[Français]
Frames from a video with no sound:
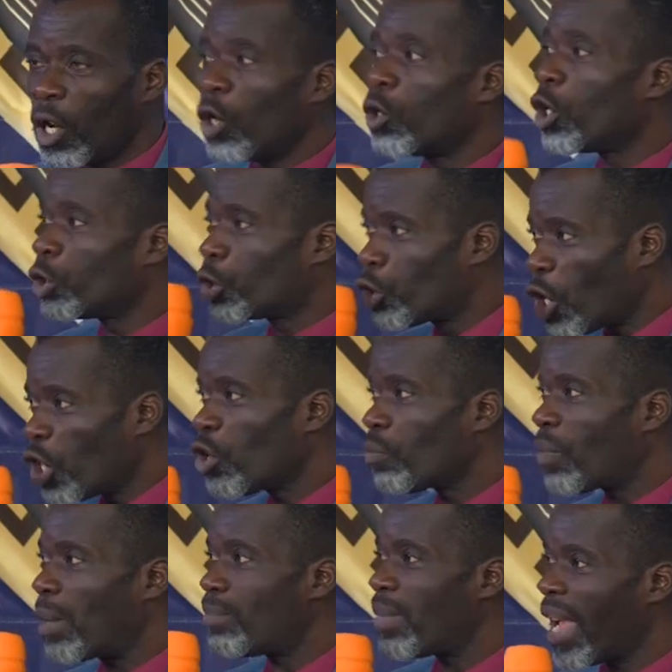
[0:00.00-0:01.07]
Le Dieu de
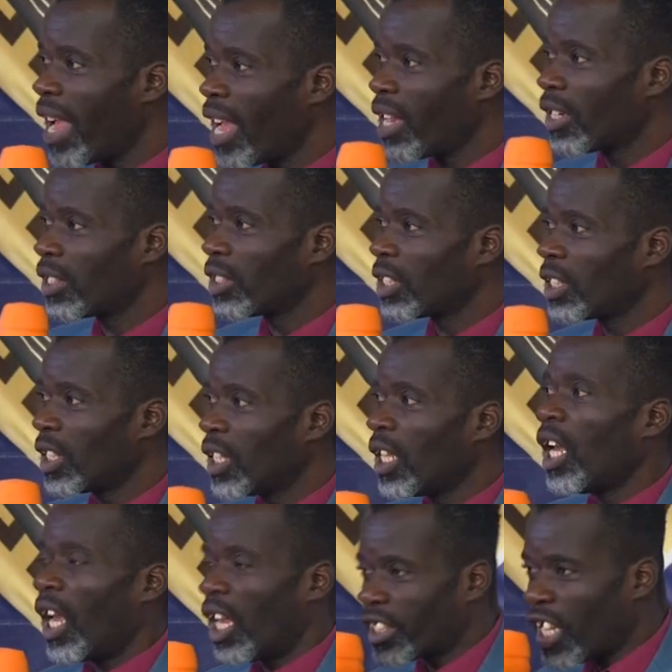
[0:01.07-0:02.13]
ma mère
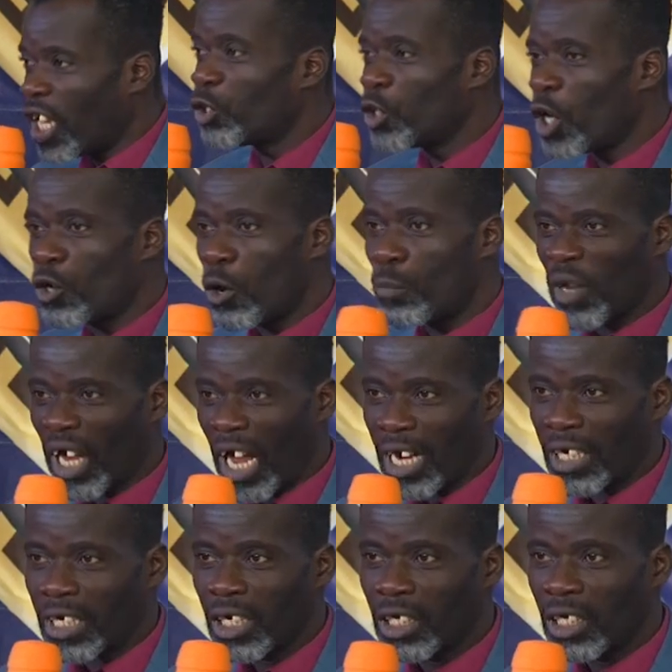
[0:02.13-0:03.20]
est un Dieu de miracles.
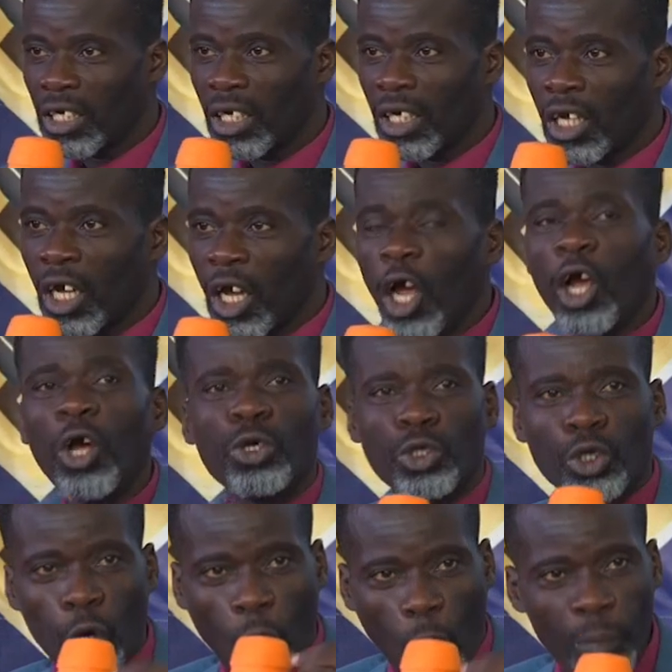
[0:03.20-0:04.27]
Je
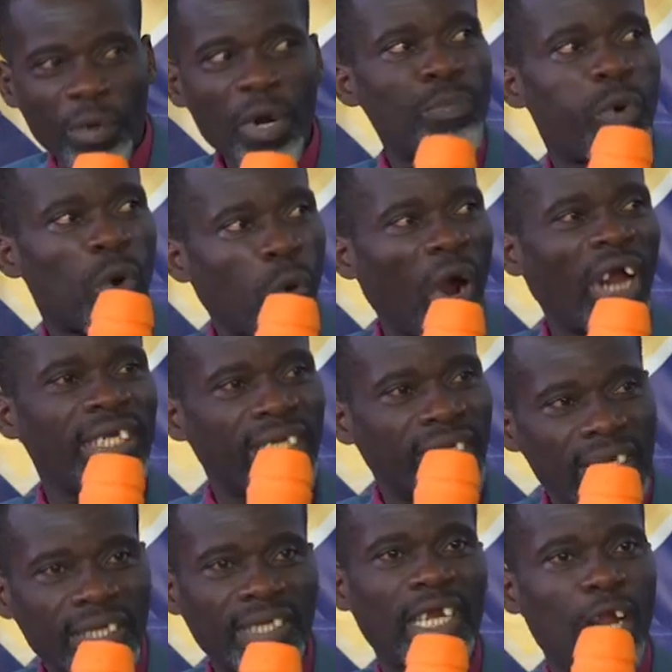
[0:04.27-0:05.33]
comprends pourquoi
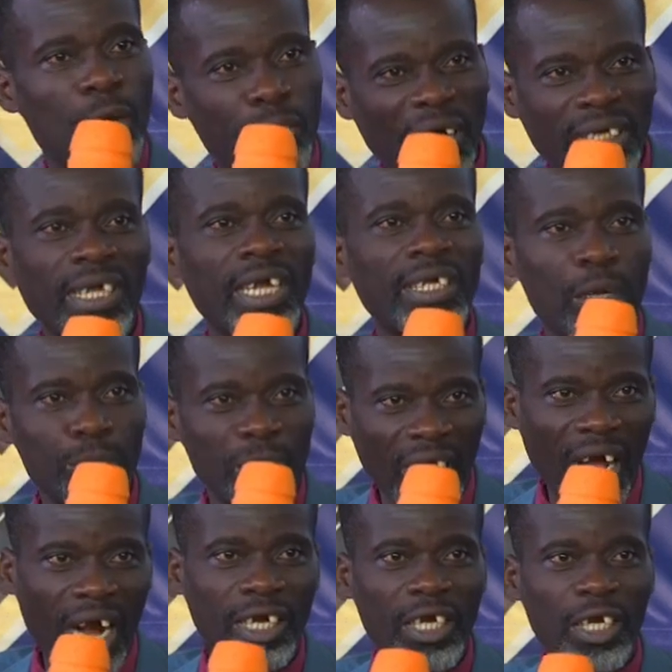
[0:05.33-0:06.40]
ici, c'est l'ambassade des
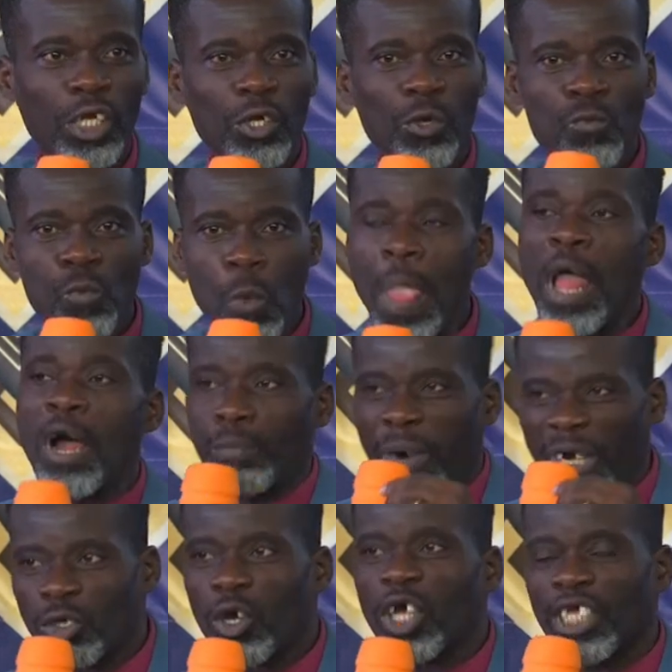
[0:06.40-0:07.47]
miracles. Mm.
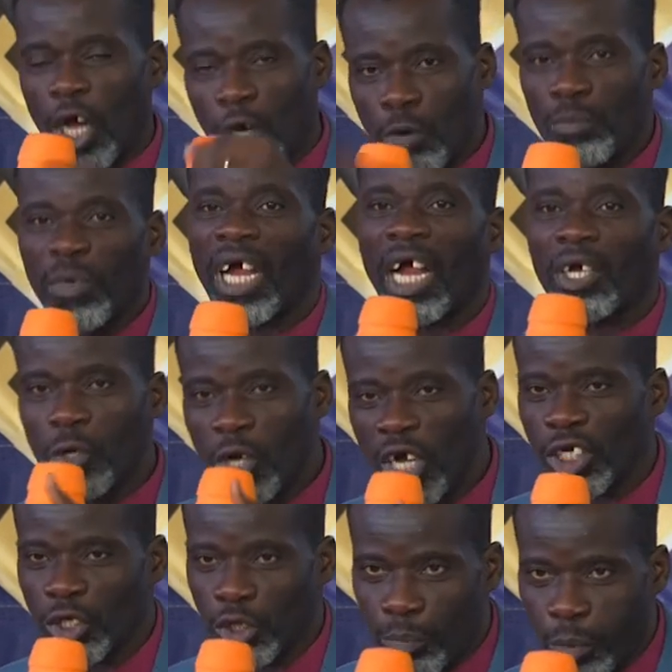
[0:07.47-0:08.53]
Parce que c'est le miraculeux qui
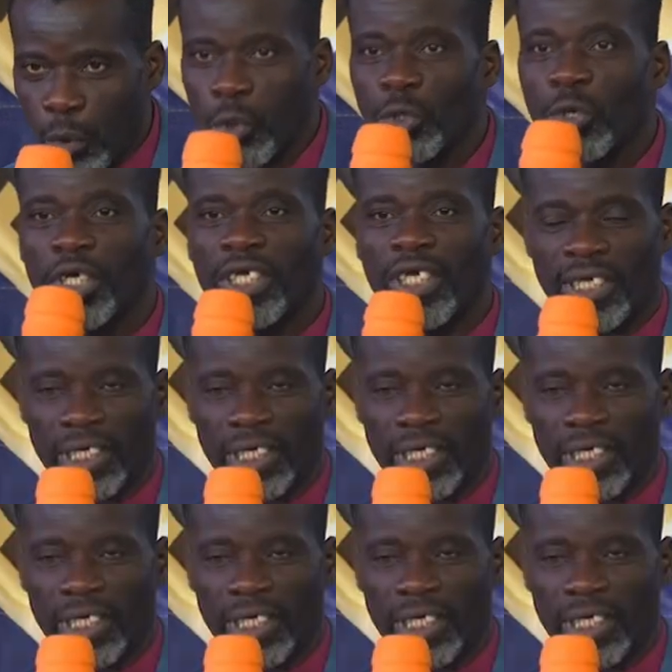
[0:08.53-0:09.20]
se produit ici.